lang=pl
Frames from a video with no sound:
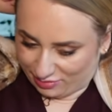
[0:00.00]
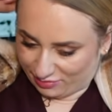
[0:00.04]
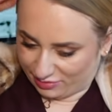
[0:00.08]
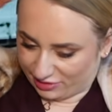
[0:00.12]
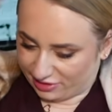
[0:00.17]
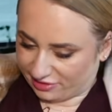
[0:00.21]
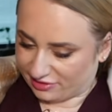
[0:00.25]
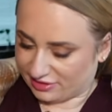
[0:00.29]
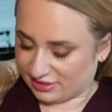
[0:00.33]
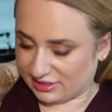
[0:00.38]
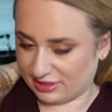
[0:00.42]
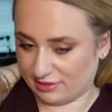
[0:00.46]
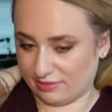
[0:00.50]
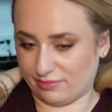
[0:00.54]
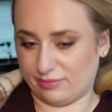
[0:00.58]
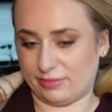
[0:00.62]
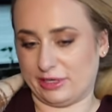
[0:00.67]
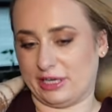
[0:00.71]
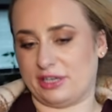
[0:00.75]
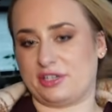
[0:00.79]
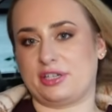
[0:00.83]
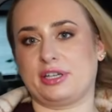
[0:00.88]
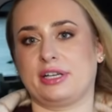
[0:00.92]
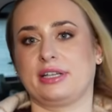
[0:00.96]
brązy,
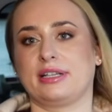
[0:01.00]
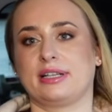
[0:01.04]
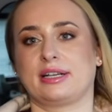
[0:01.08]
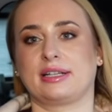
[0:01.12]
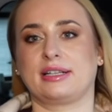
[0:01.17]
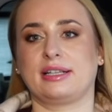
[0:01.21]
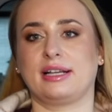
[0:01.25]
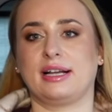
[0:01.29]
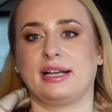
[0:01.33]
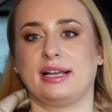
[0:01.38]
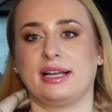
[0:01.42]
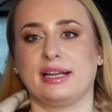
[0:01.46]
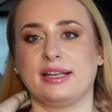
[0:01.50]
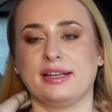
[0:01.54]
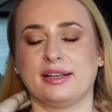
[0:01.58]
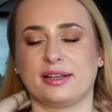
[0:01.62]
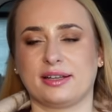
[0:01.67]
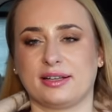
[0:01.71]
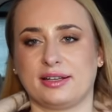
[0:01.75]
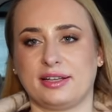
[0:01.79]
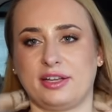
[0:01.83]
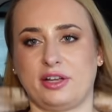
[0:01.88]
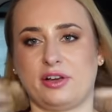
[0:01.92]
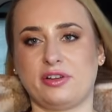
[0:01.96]
beże i tak dalej.
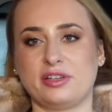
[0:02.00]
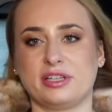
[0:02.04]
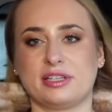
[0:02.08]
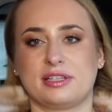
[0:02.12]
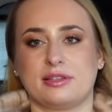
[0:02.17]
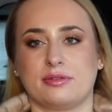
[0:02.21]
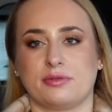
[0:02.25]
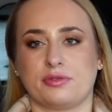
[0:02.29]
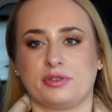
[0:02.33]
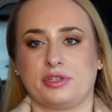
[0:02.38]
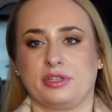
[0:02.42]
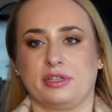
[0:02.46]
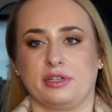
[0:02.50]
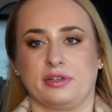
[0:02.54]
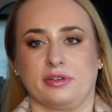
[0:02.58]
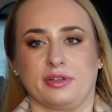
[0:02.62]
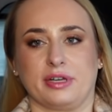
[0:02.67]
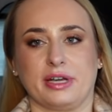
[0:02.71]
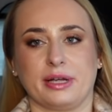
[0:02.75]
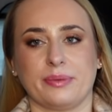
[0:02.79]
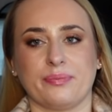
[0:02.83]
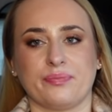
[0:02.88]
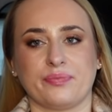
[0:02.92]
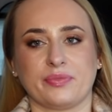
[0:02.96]
I on jest luźny, no
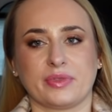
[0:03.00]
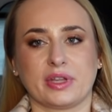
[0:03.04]
nie?